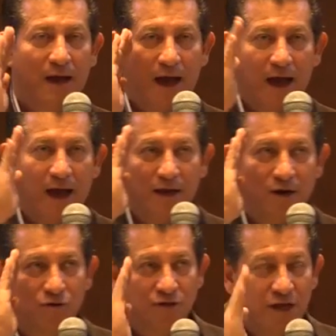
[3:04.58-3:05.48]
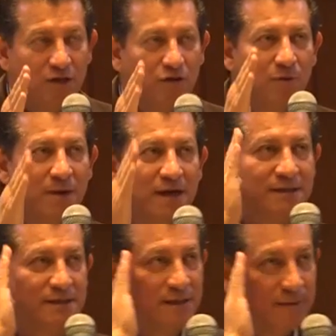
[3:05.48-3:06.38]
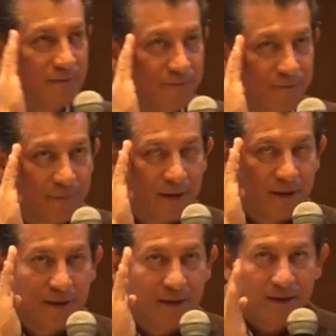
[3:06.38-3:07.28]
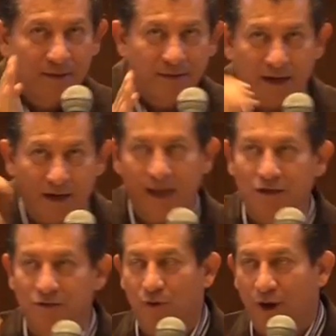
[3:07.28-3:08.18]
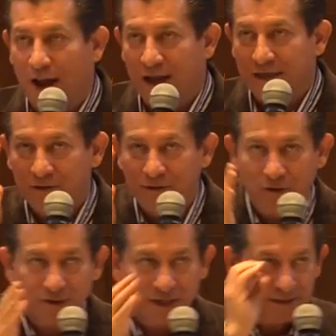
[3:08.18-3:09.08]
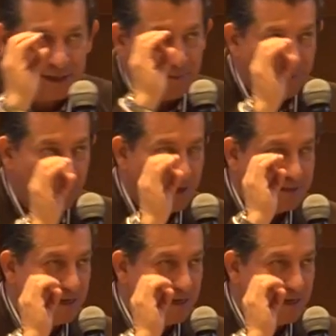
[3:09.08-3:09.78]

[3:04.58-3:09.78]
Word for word: a los síntomas de riesgo, a las cosas que me pueden